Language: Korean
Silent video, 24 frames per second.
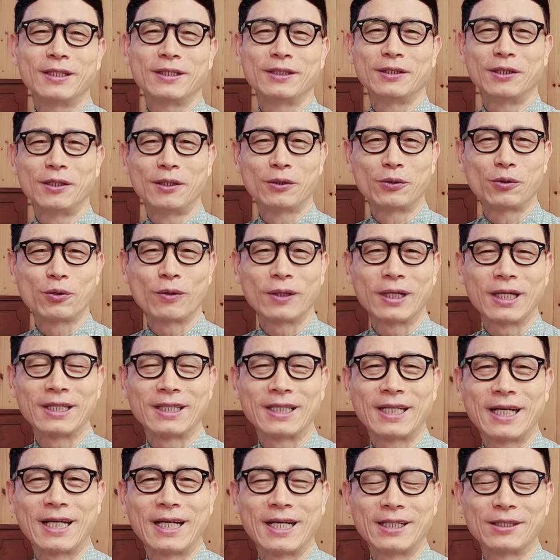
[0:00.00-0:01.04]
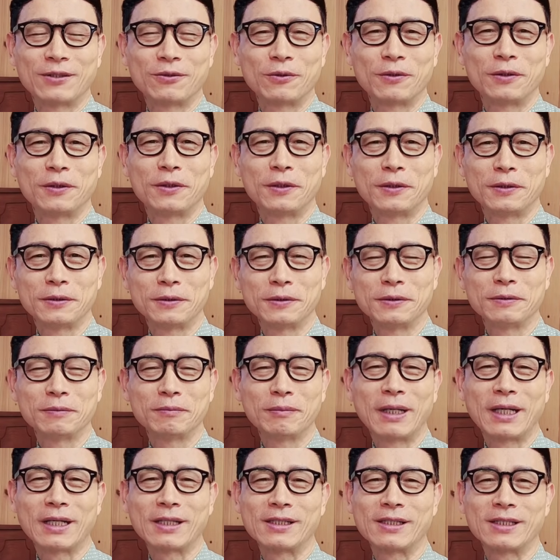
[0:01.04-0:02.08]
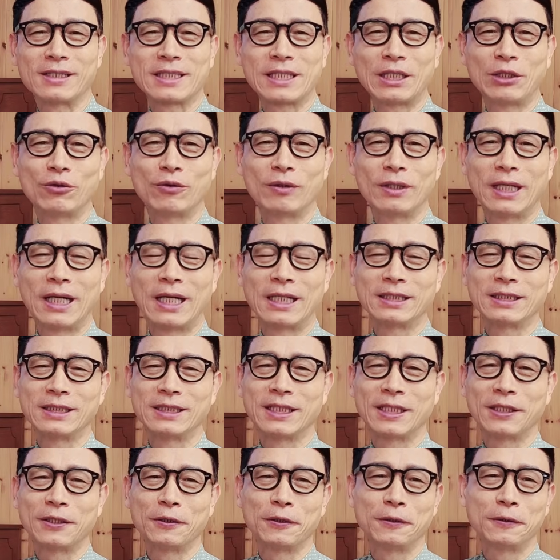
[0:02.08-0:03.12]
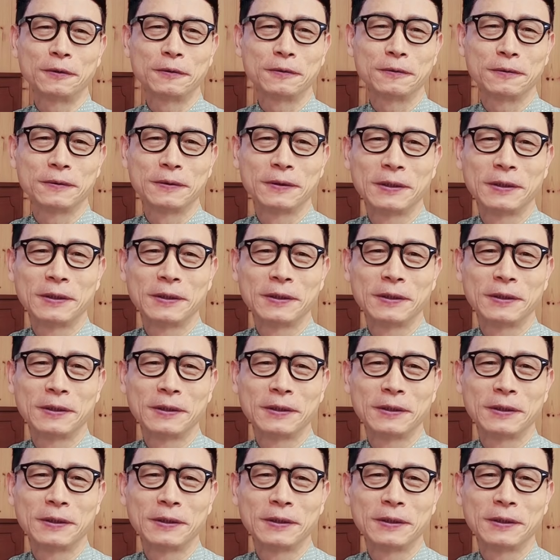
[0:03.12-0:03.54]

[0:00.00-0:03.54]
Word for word: 열돌한다 또 이런 말을 사용을 하는데요